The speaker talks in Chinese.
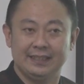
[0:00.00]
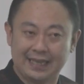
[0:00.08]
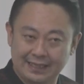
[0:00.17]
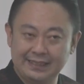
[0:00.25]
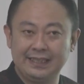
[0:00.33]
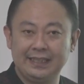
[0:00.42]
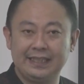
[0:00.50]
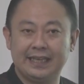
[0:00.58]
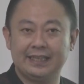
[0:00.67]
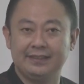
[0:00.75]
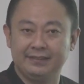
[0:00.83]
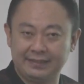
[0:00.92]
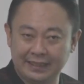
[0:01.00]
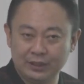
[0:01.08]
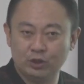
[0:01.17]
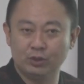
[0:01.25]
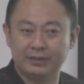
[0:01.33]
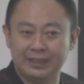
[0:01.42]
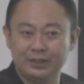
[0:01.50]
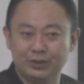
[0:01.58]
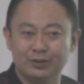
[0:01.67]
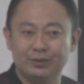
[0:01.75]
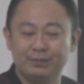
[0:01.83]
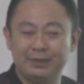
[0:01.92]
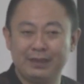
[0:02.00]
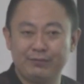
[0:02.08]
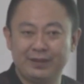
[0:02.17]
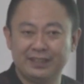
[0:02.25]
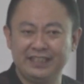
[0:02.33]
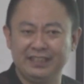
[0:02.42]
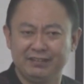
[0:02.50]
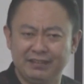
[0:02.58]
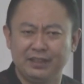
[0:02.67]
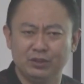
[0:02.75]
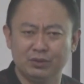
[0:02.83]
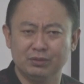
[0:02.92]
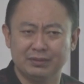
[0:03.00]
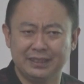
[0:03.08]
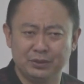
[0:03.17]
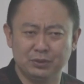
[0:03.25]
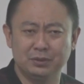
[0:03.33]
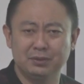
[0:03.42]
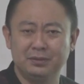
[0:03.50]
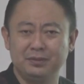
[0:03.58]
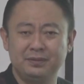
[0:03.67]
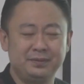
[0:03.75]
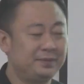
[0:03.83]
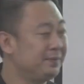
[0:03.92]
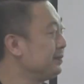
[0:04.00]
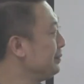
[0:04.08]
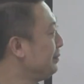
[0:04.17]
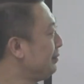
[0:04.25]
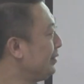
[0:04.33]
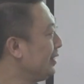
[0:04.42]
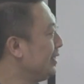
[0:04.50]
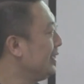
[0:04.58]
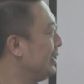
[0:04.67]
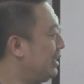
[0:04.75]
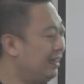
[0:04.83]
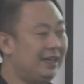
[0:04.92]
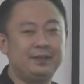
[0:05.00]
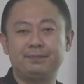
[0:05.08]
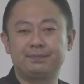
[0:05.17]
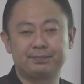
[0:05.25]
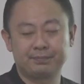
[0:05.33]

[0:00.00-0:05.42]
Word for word: 耐心一点，忍住，忍住，不要放弃，忍住，忍住，好了，